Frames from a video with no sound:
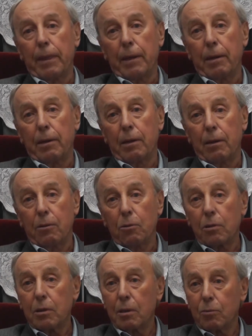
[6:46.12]
Э,
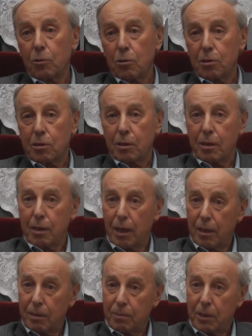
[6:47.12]
он немножечко
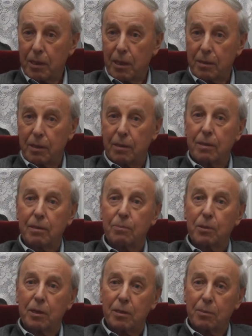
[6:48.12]
играл на баяне, и
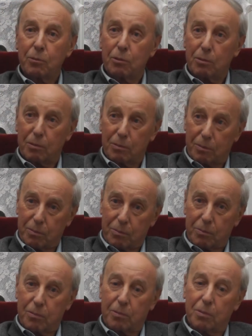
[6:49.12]
поэтому
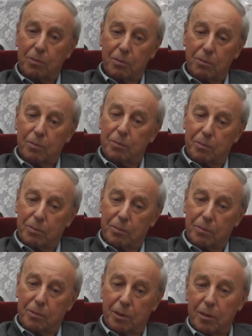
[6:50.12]
он ну,
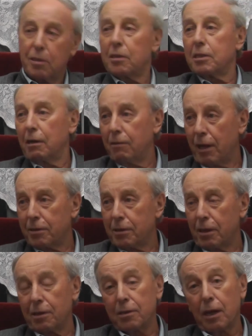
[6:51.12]

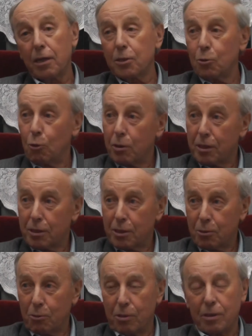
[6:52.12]
заинтересовался. Говорит, а сколько
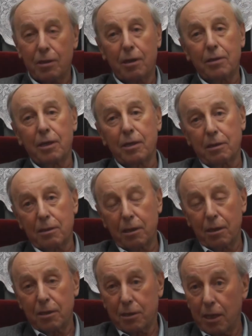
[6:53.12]
стоит? И когда
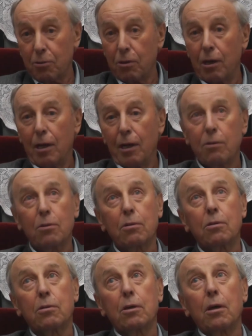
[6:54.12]
сказали цену, он
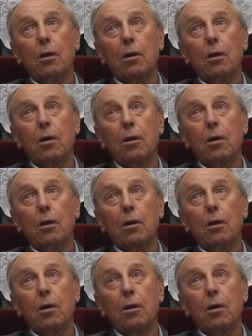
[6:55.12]
говорит,